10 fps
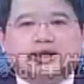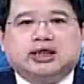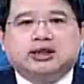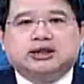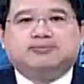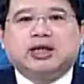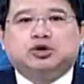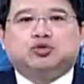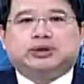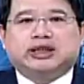的可支配
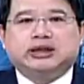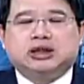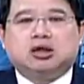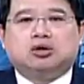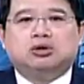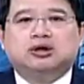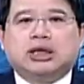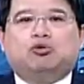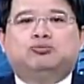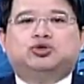所得以后，
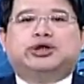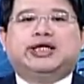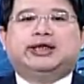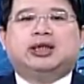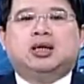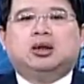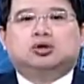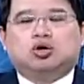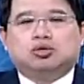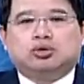那我们就可以
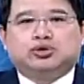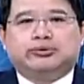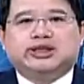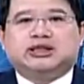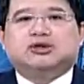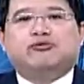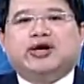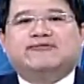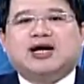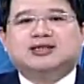透过所谓的行
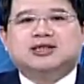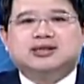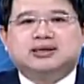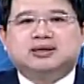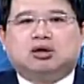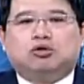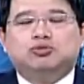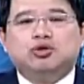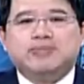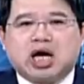为方程式，哈，我
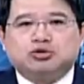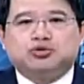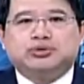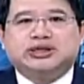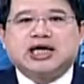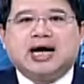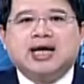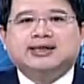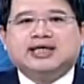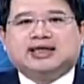们去描述一下
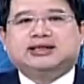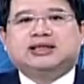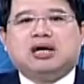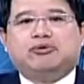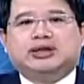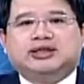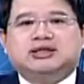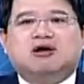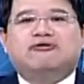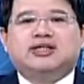家计单位的
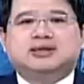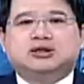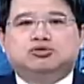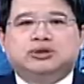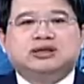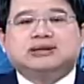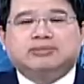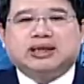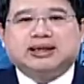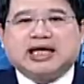消费支出是怎
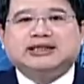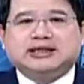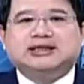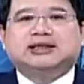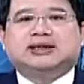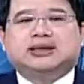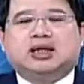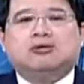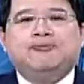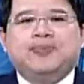么来形成的
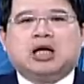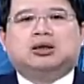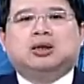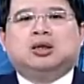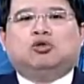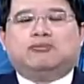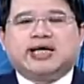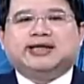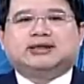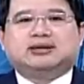啊。那我们
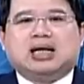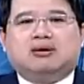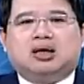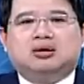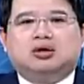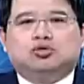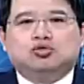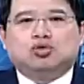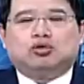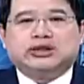可以知道哈，
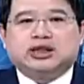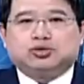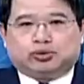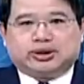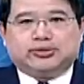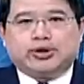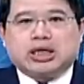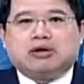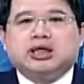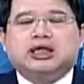如果你的所得越
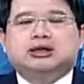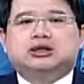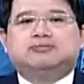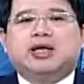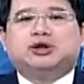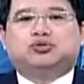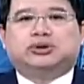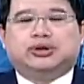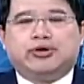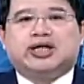高，可支配
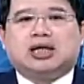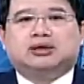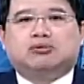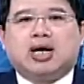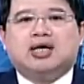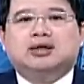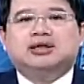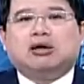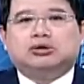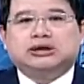所得越高的话，
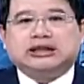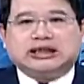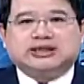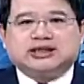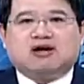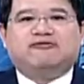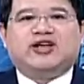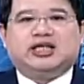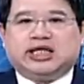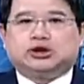那你的消
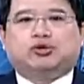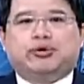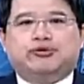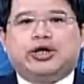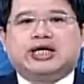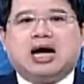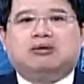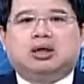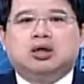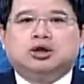费也就会越高
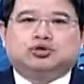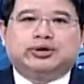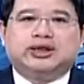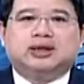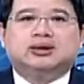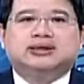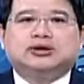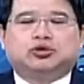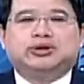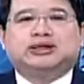哈。所以呢，
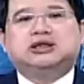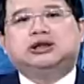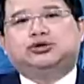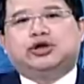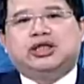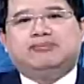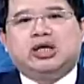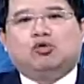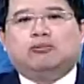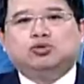在总体经济学里
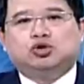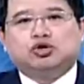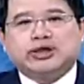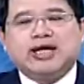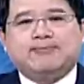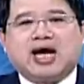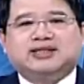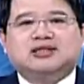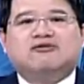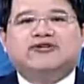面，我们就可以把
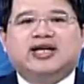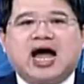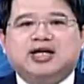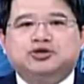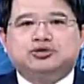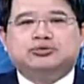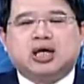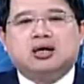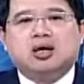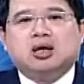消费函数
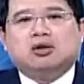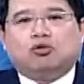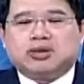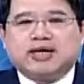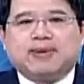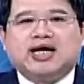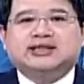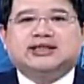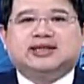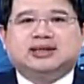哈，我们可以把它
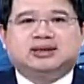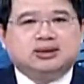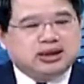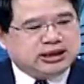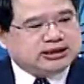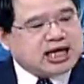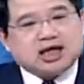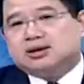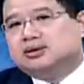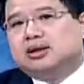写成以下。
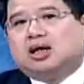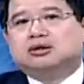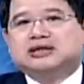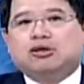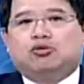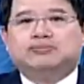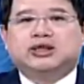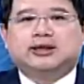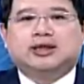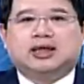哦，在我们
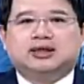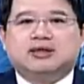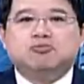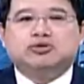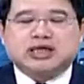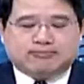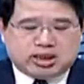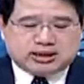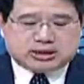的呃荧幕上面